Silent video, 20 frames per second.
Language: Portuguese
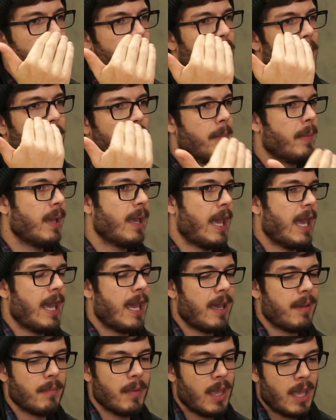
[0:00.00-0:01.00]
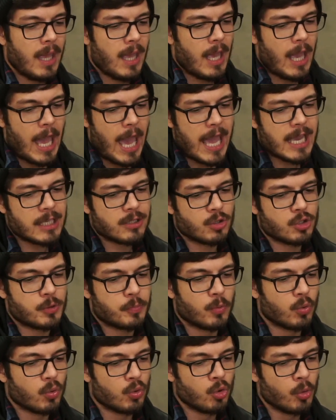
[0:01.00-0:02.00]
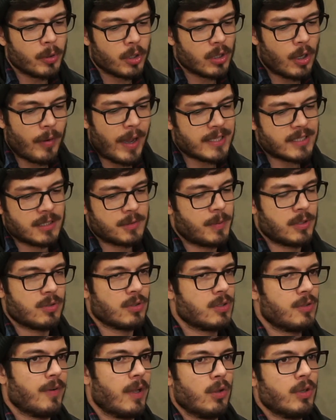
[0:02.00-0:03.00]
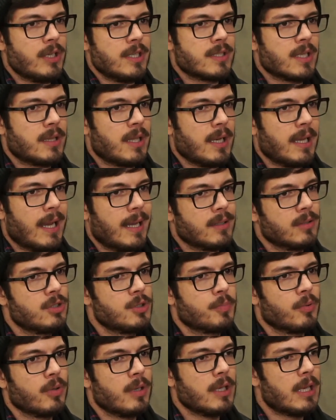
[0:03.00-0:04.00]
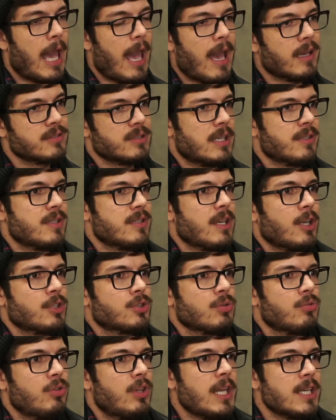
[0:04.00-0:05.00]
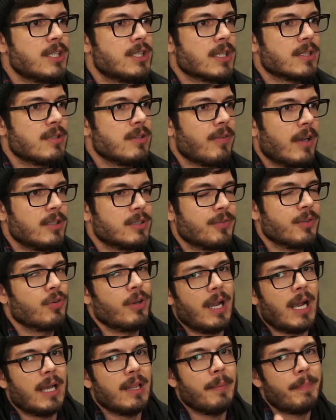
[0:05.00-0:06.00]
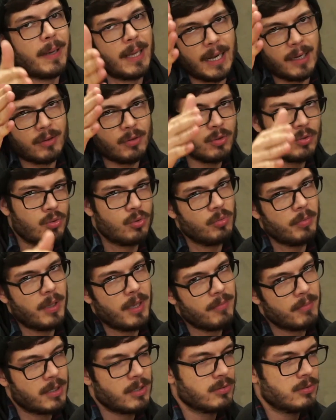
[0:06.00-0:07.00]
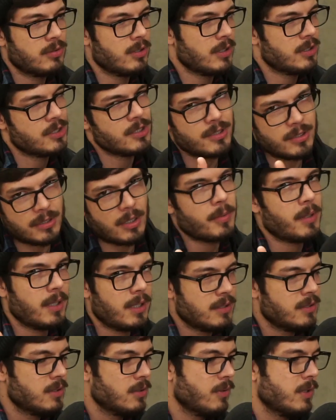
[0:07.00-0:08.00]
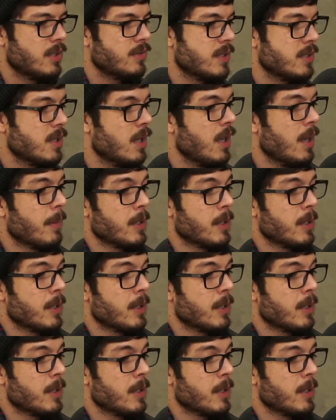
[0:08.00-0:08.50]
O problema é, é é isso, tipo, o número não é essas pessoas que valoriza, tá ligado? Tipo, é. É, às vezes eu acho triste, assim, velho. Já fica um recado aí pra galera do YouTube aí, mano. A gente tem uma relação aí, às vezes.